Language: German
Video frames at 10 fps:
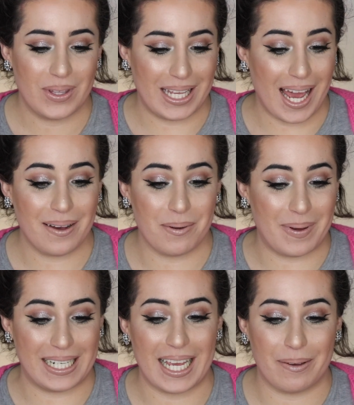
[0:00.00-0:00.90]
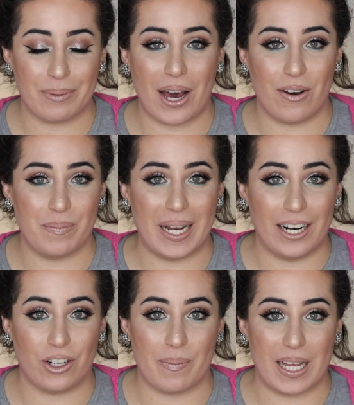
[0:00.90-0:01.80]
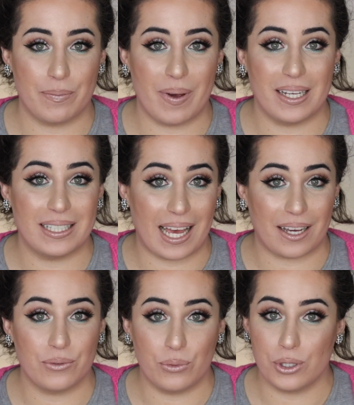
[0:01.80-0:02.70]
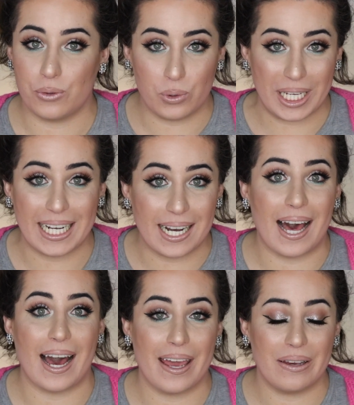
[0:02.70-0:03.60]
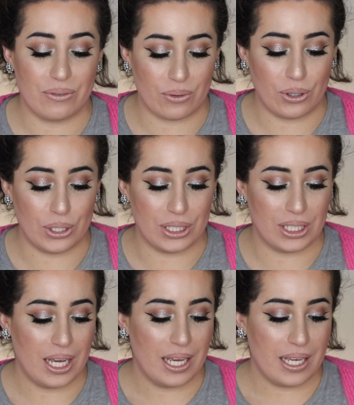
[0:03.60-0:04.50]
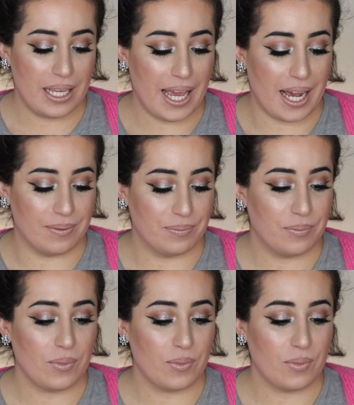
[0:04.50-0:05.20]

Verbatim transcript: Ja, aber bei DM kauft man halt auch manchmal Sachen fürs Real Life und ja,